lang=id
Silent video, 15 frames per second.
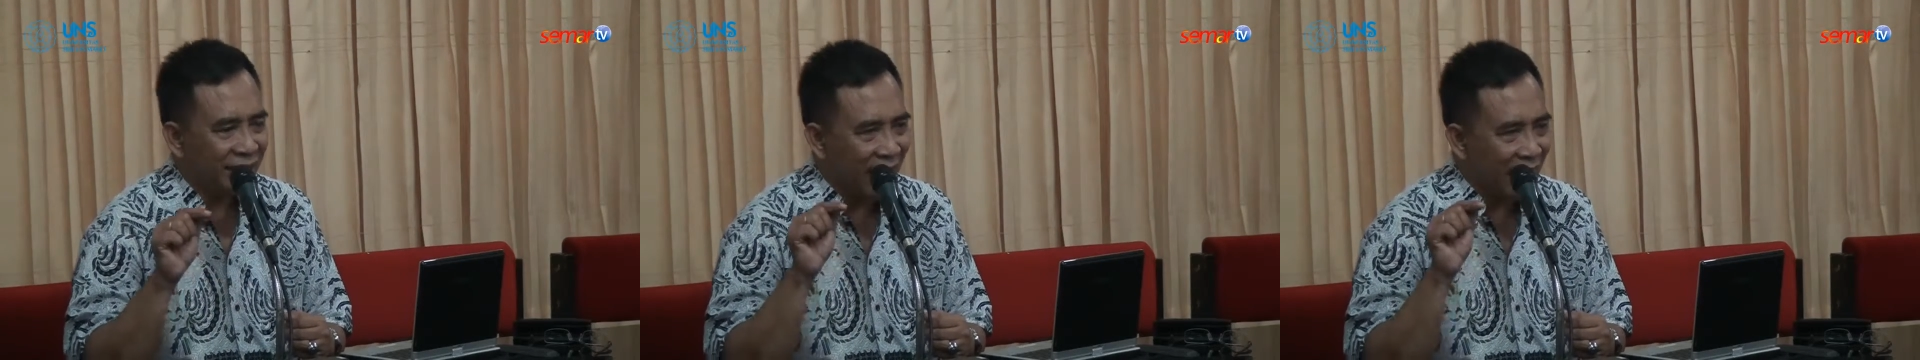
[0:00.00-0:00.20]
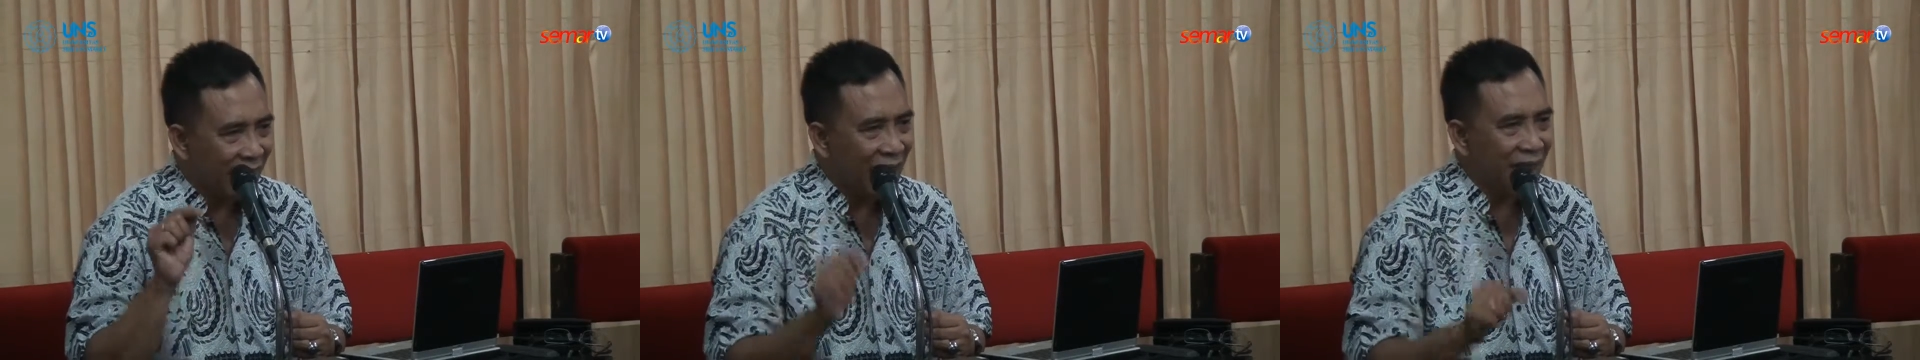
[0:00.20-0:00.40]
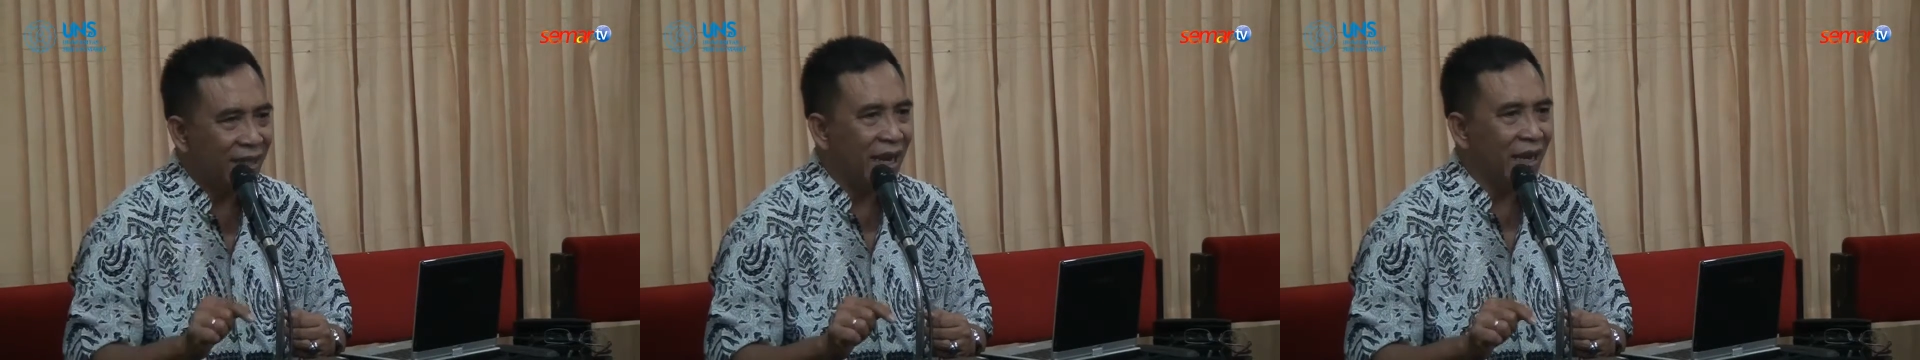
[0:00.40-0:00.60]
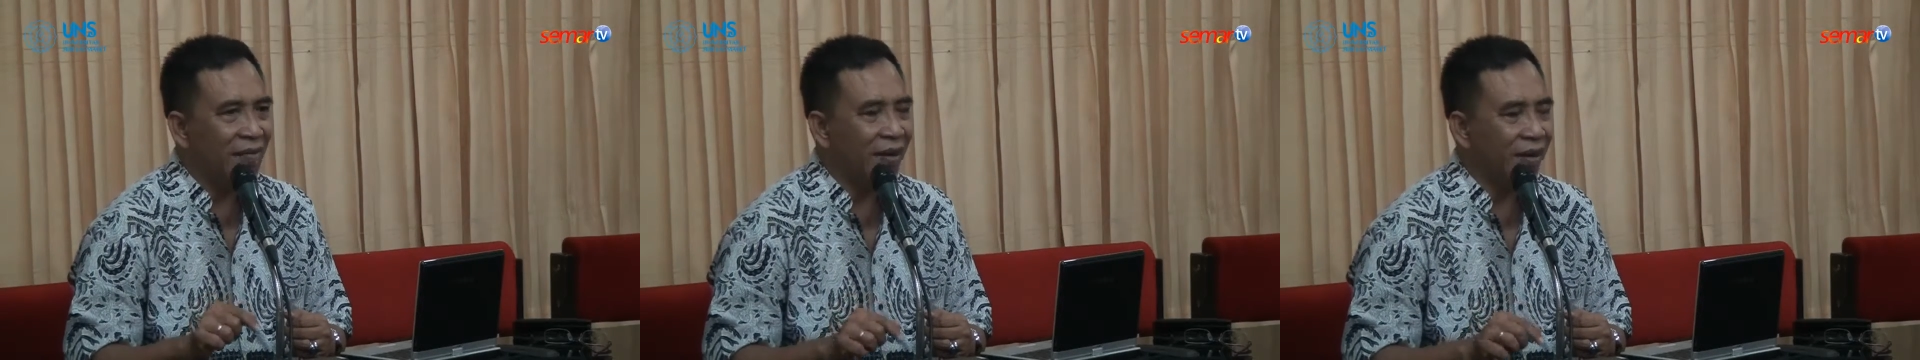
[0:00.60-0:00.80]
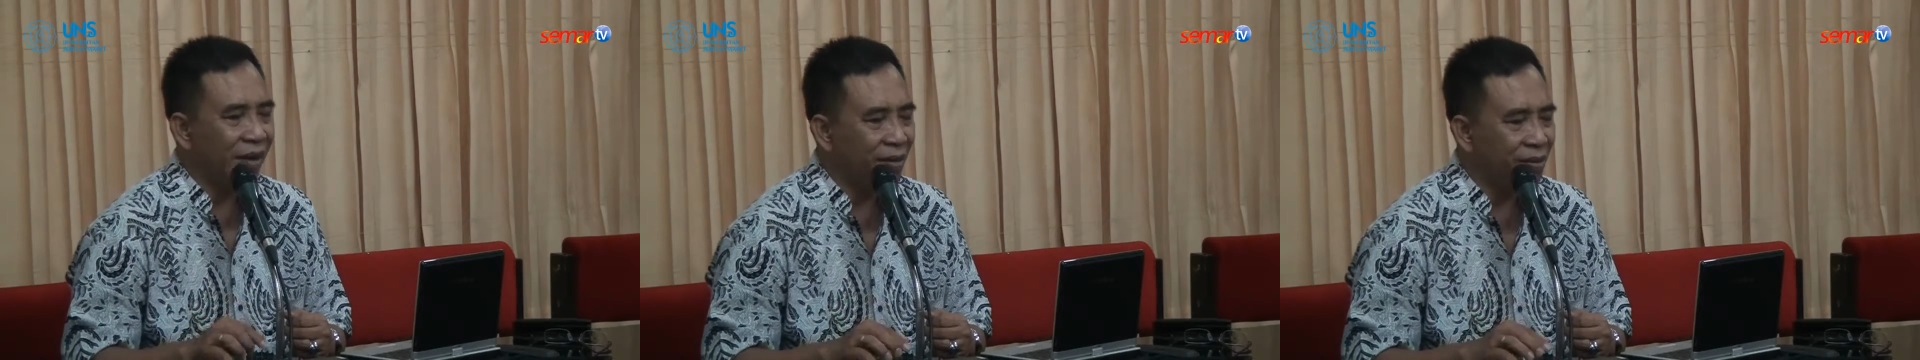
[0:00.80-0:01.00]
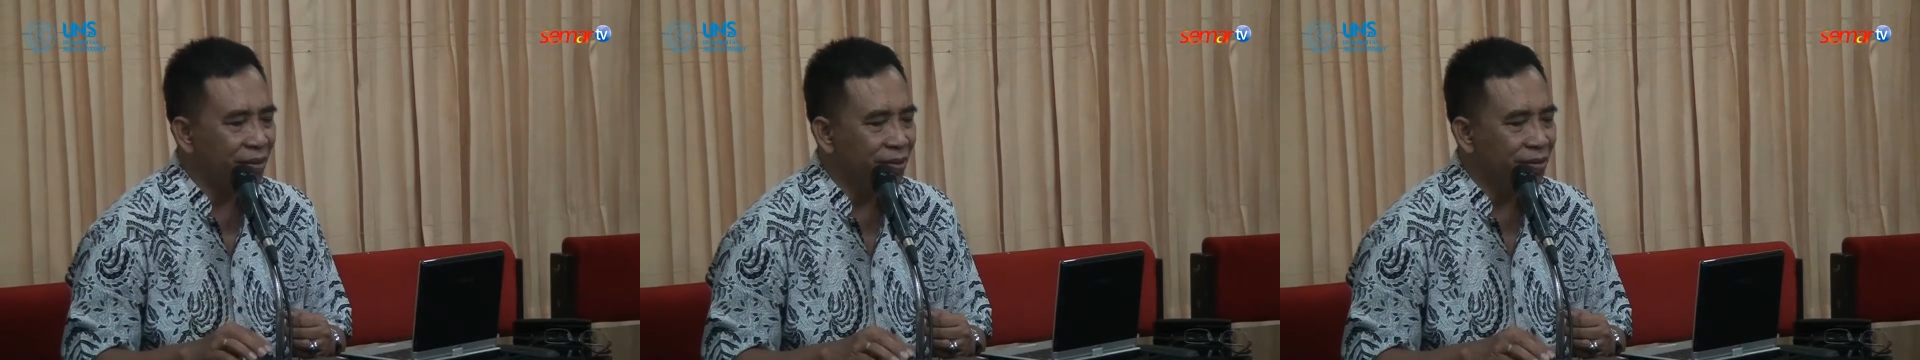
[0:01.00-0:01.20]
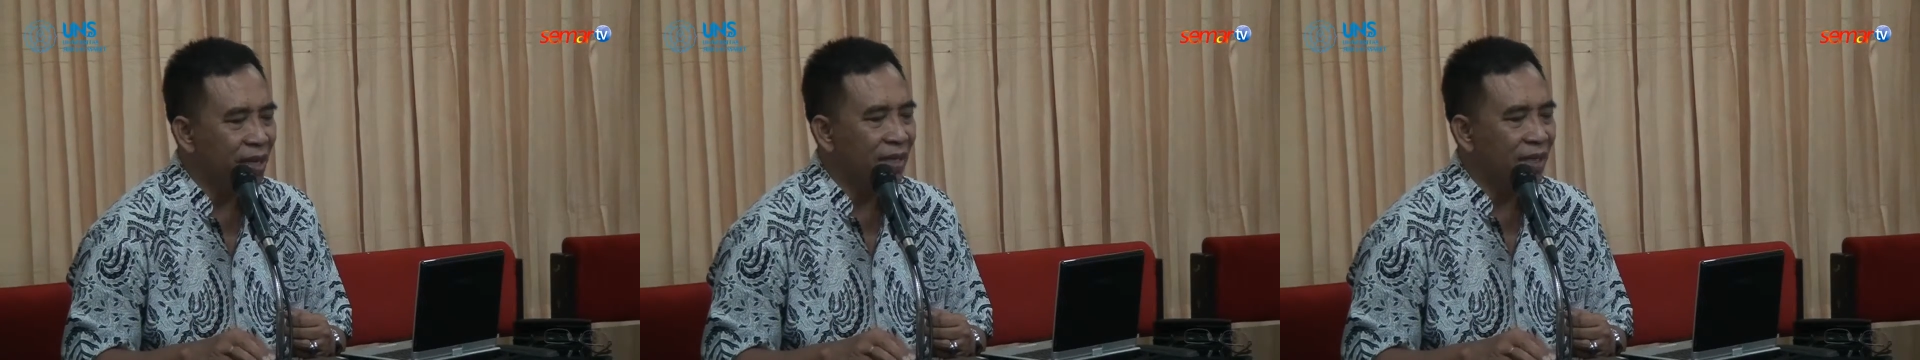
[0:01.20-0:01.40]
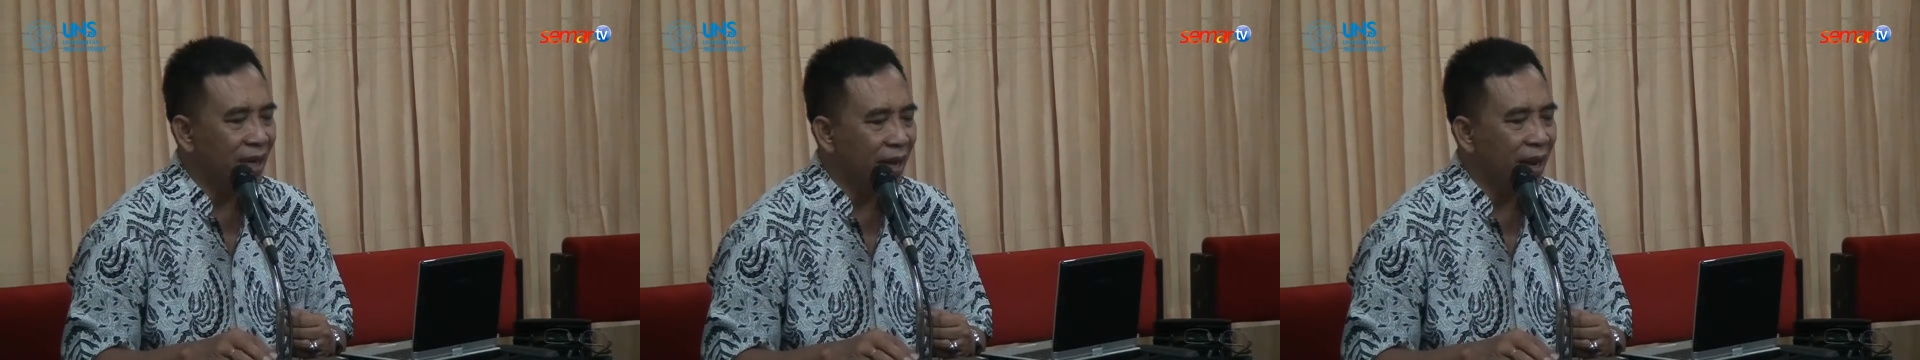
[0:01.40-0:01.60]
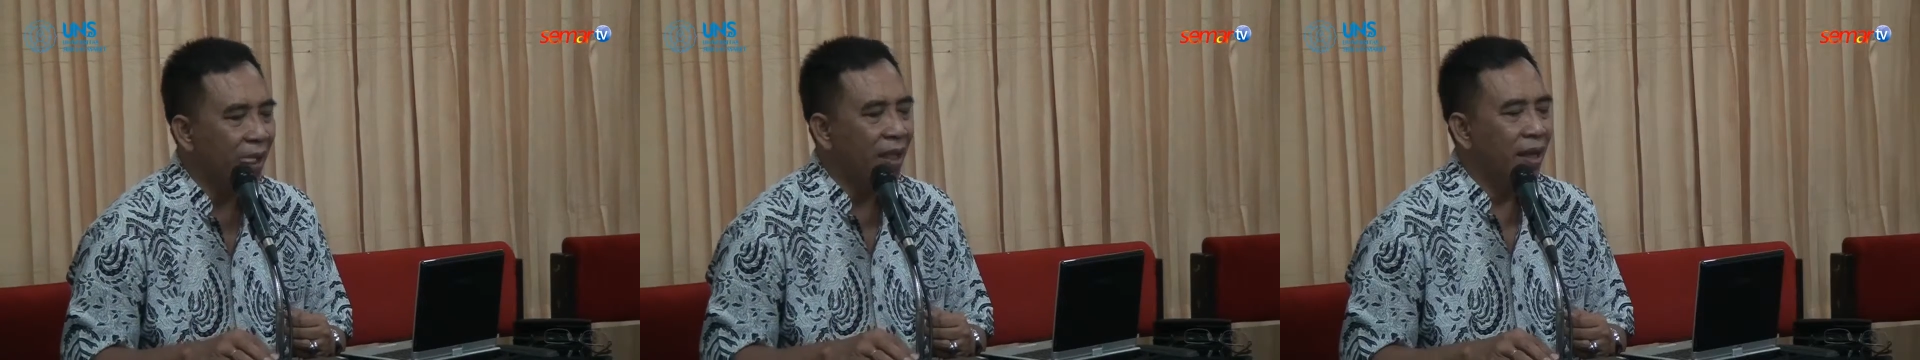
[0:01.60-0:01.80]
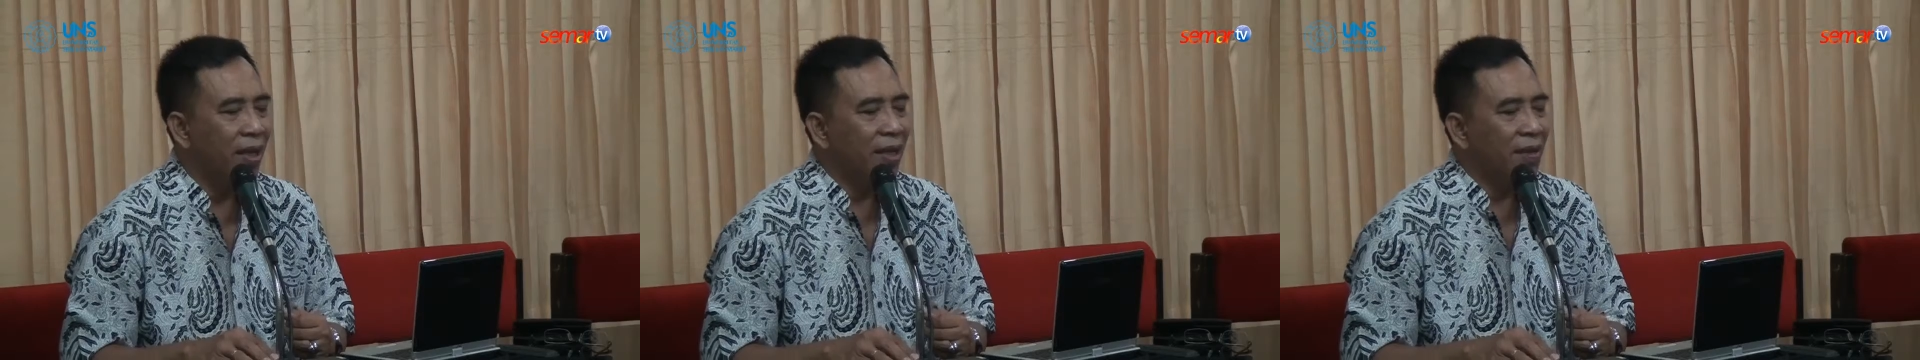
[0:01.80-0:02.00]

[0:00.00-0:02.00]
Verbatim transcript: jarang dilakukan oleh guru adalah